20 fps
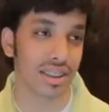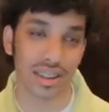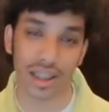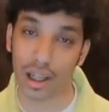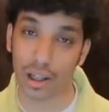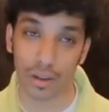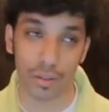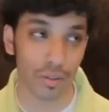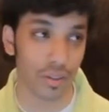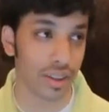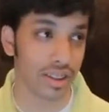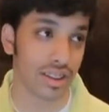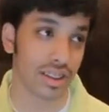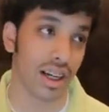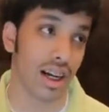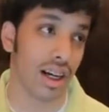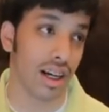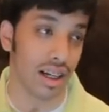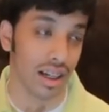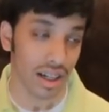انصحكم فيه
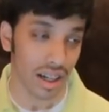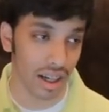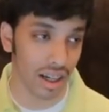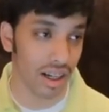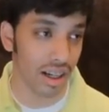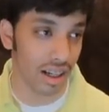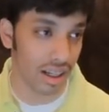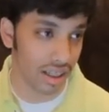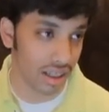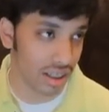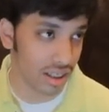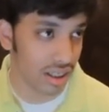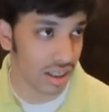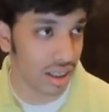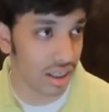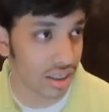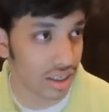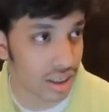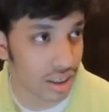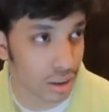الصراحه
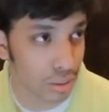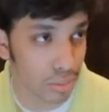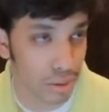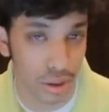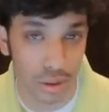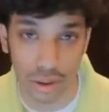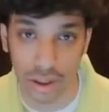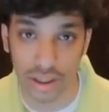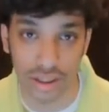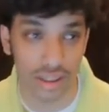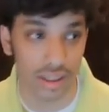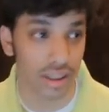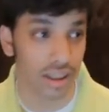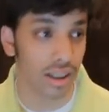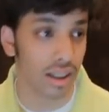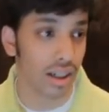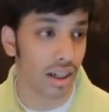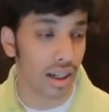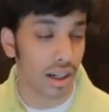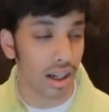آه، شو اسمه استرج
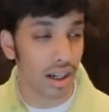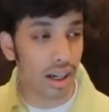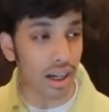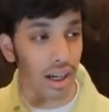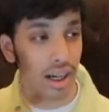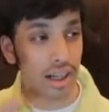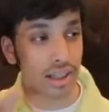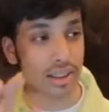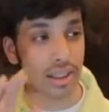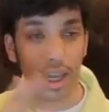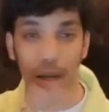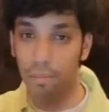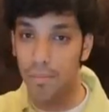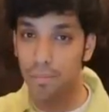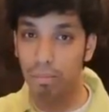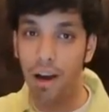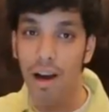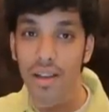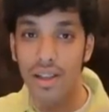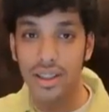آه طيب
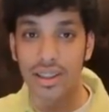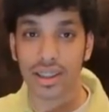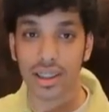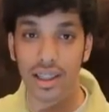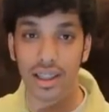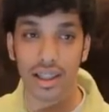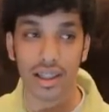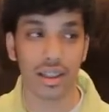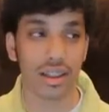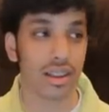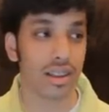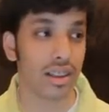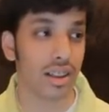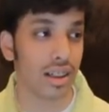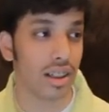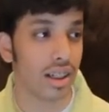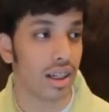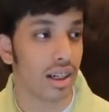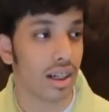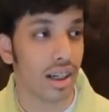هذه التشكيله
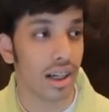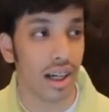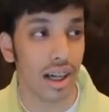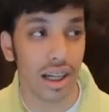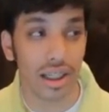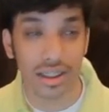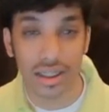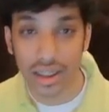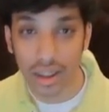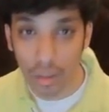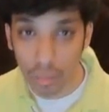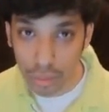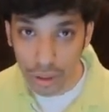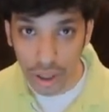آه جدا